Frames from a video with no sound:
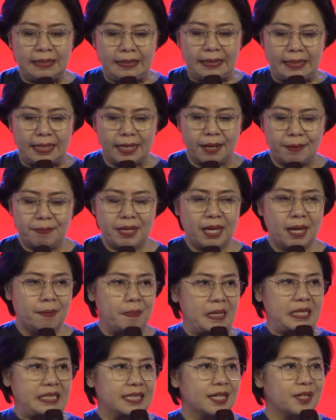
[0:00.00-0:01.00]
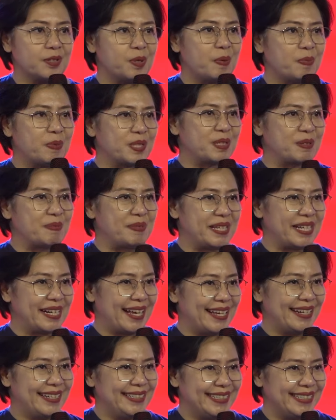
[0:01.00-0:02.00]
Yeremia pasal 29
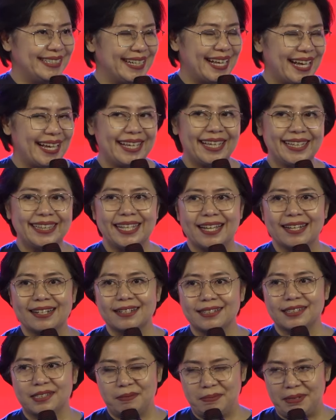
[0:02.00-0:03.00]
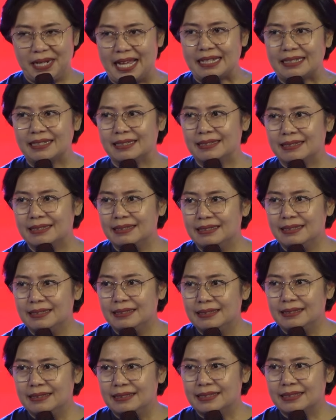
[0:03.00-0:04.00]
ayat yang ke-11.
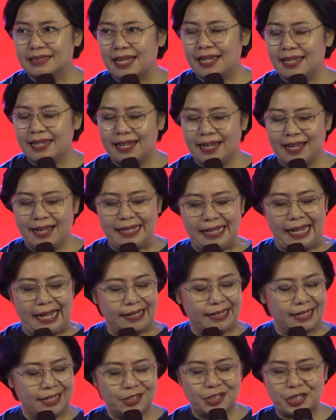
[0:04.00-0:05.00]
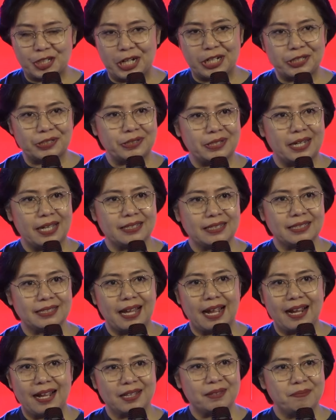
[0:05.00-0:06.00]
Saya yakin saudara sudah
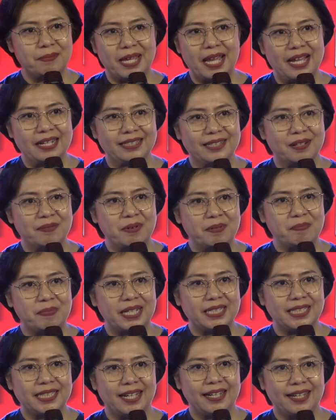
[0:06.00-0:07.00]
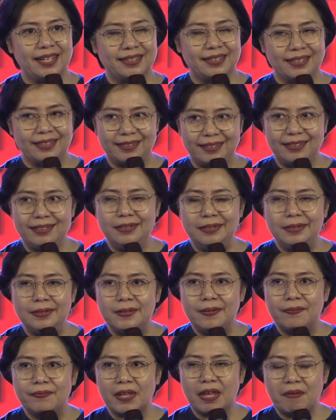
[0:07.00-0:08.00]
sangat biasa membaca ayat ini,
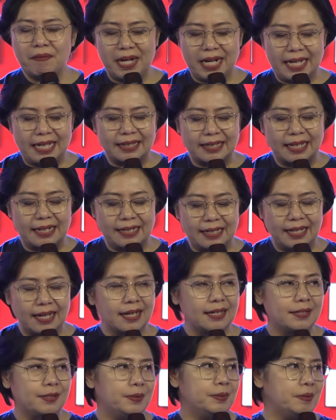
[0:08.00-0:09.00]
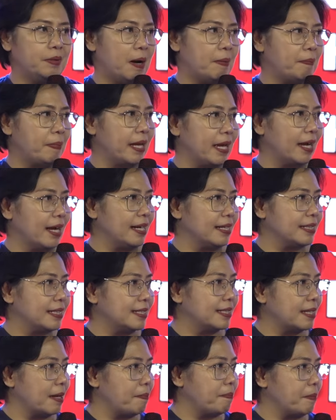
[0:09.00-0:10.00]
tapi mari kita lihat dulu apa yang
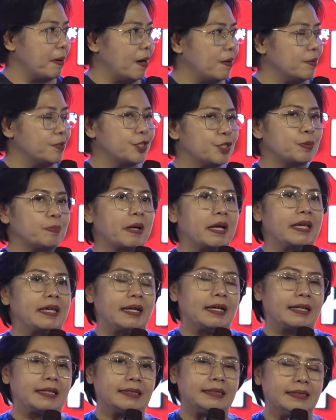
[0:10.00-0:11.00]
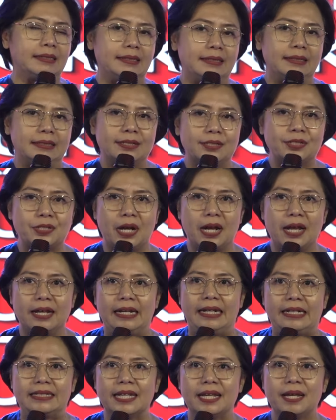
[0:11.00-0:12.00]
Alkitab mau supaya saudara
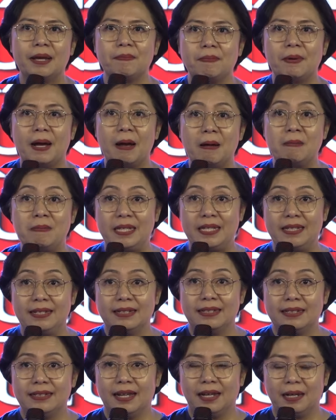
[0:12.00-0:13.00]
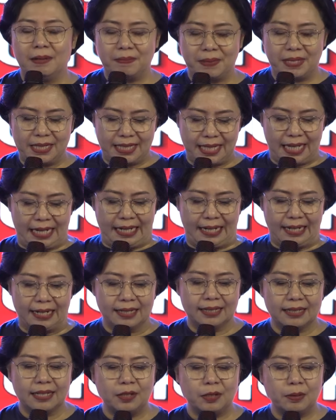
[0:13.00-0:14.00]
dan saya pahami dalam
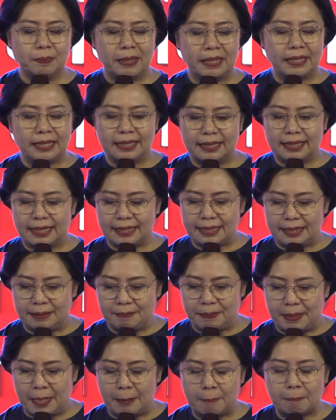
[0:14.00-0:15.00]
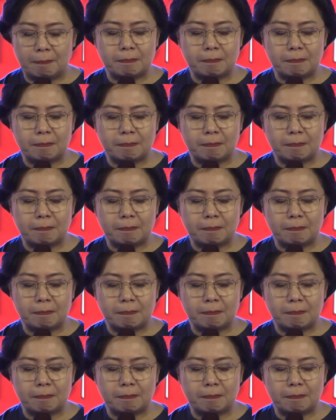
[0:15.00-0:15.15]
perjalanan kehidupan kita ke depan.